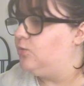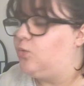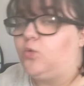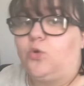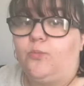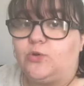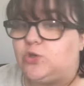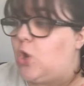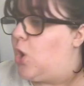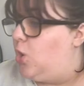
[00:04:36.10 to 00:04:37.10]
donc on
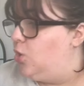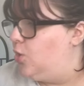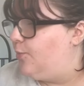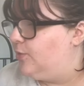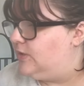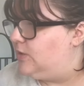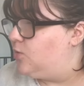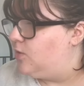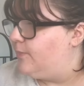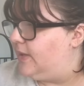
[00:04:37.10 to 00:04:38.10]
commence le petit
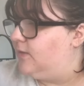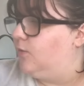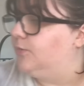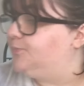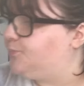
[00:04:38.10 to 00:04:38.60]
haul maintenant